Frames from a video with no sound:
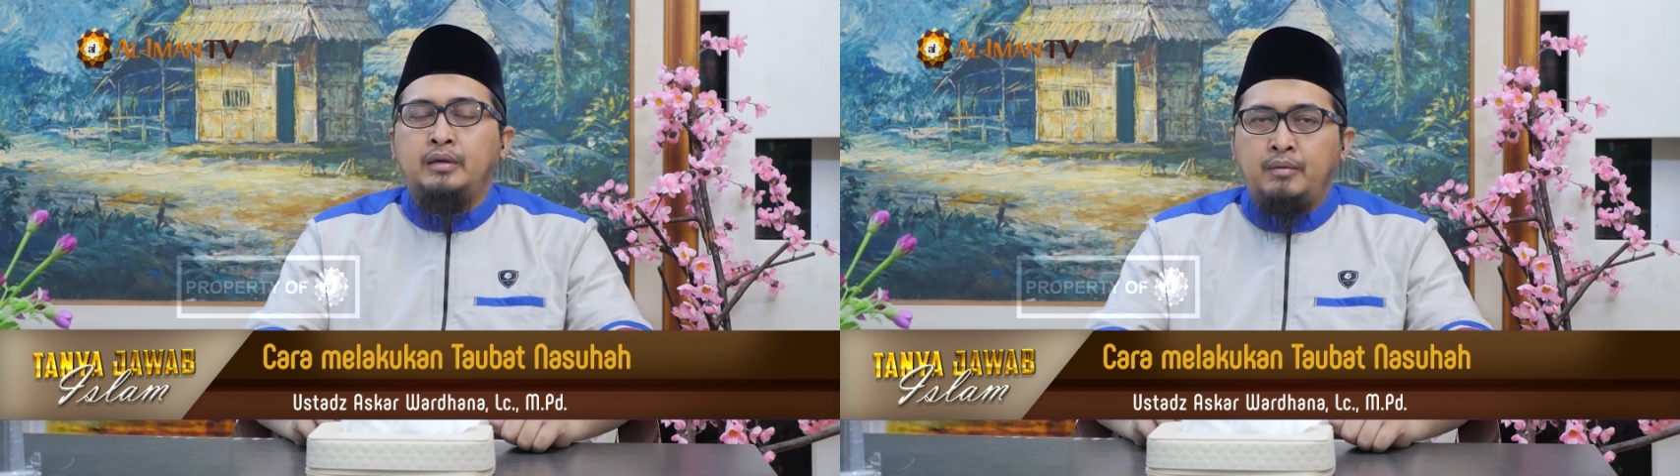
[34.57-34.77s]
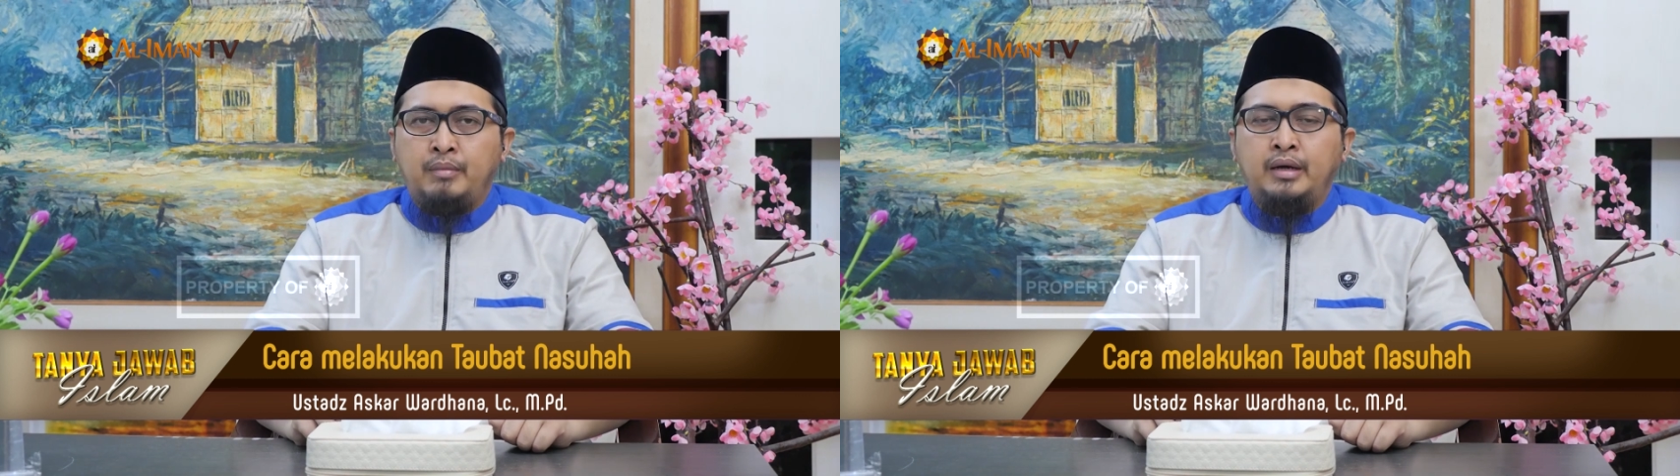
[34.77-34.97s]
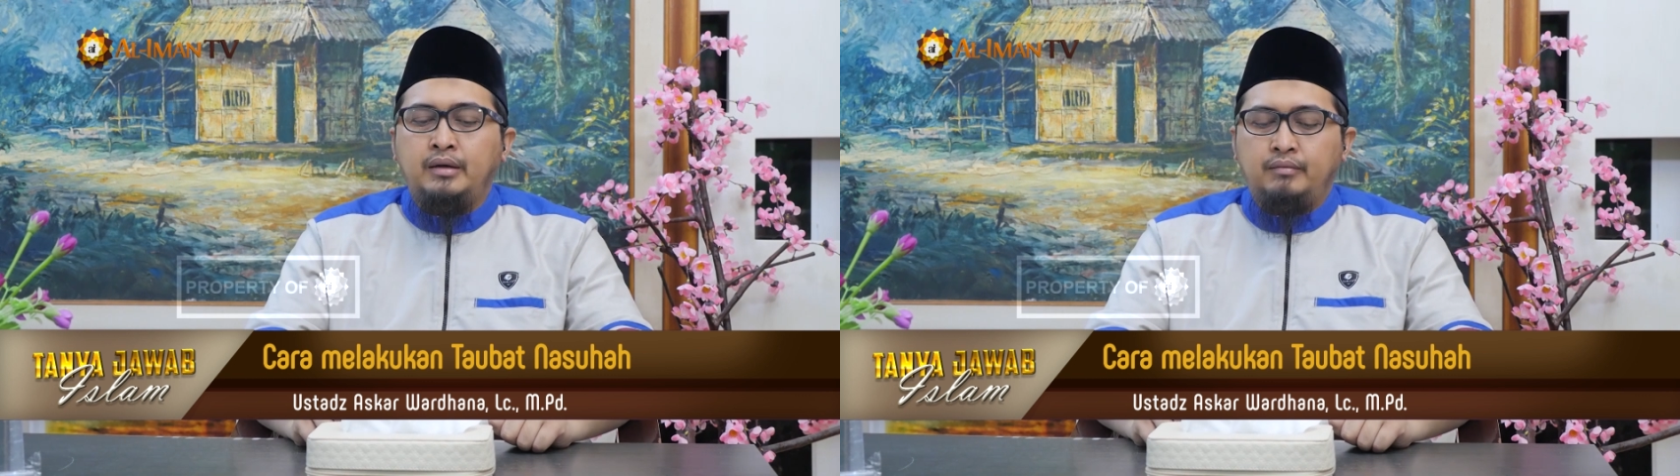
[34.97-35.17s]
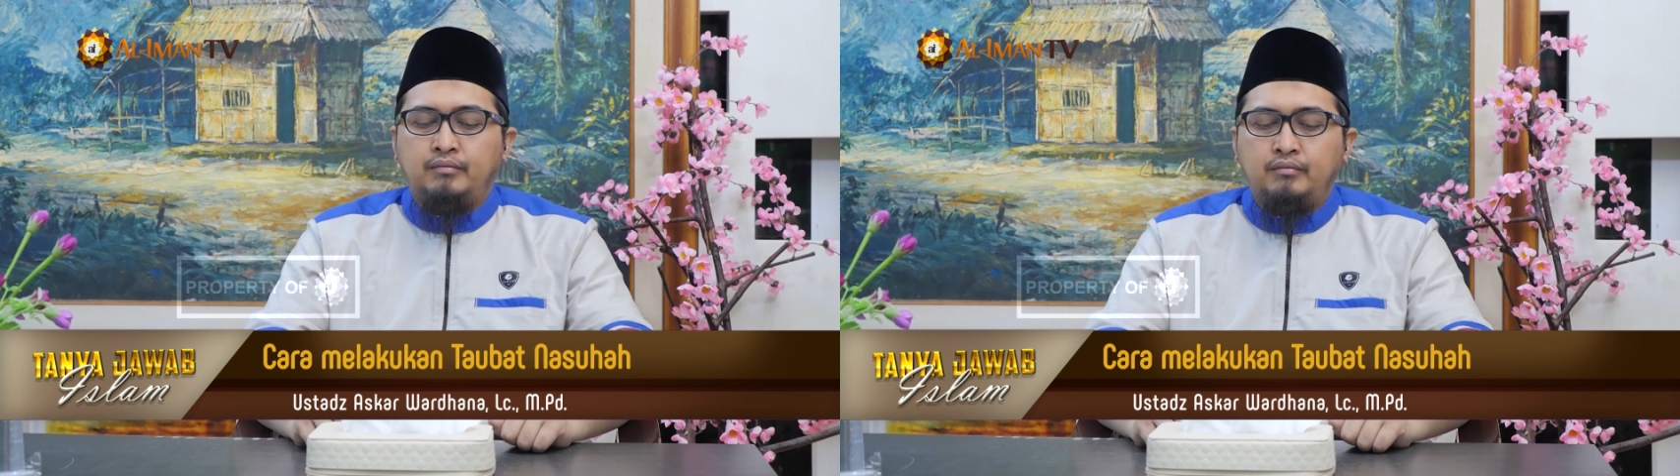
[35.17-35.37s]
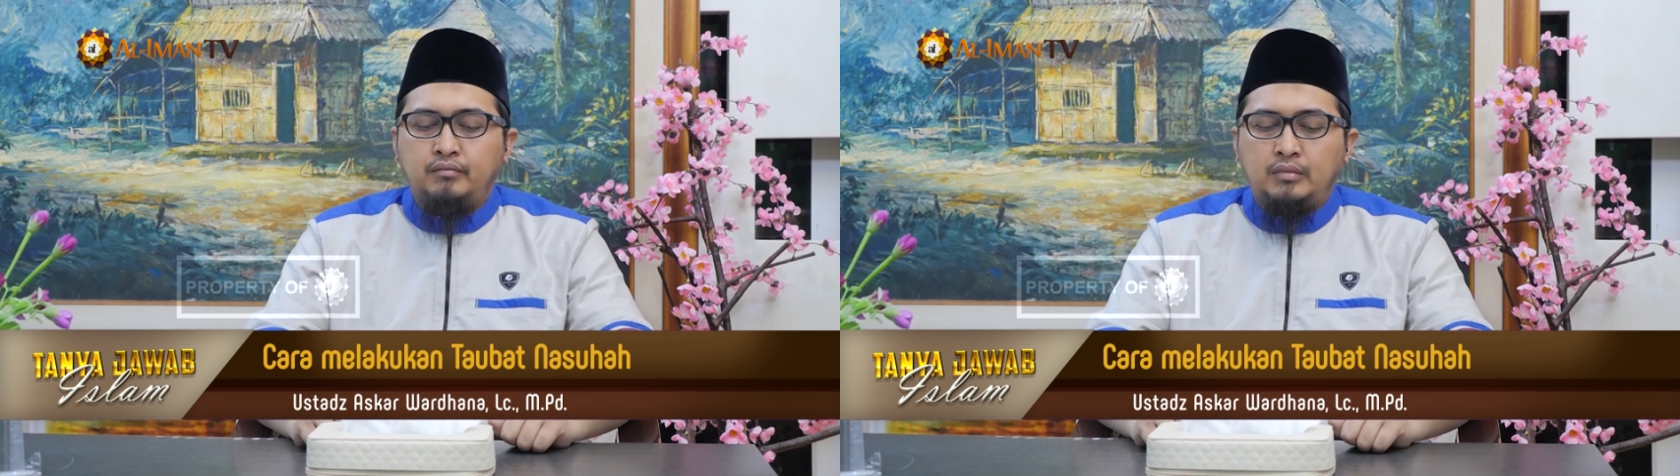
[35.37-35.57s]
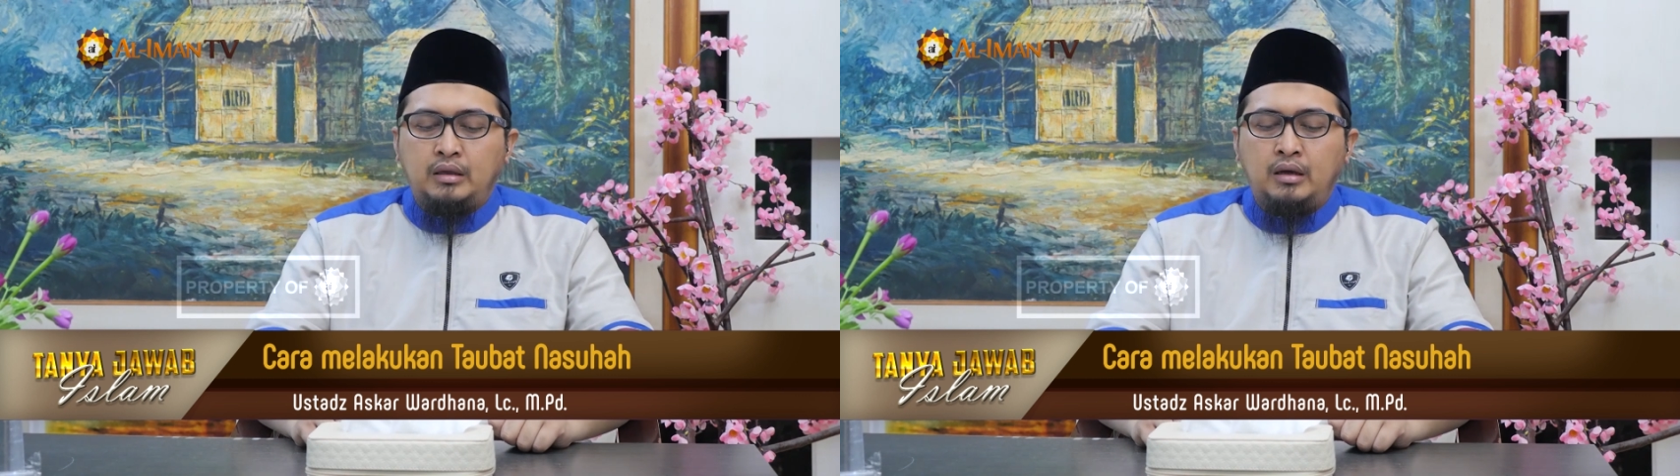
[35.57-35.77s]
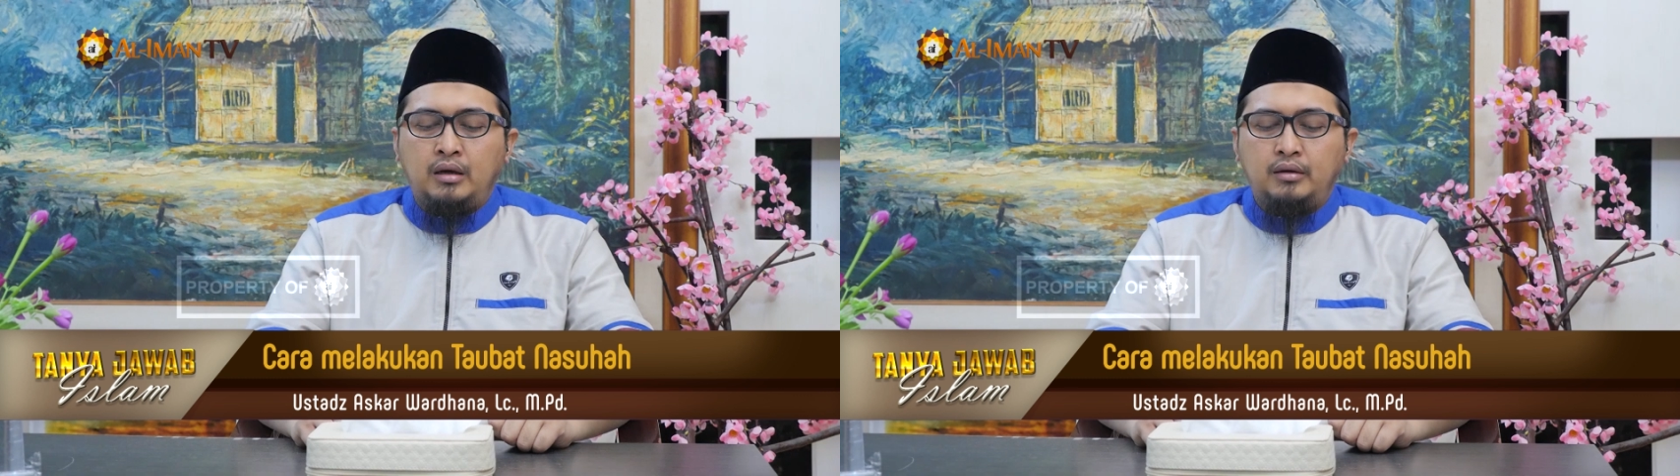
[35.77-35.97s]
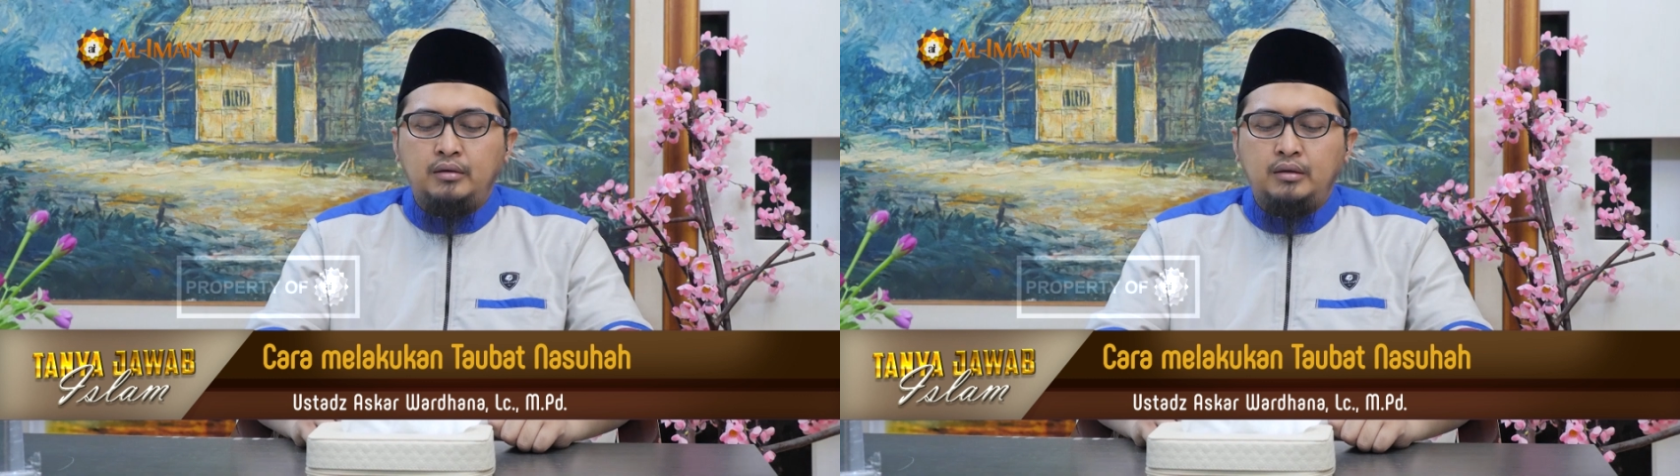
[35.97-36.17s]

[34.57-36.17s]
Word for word: yang baik ya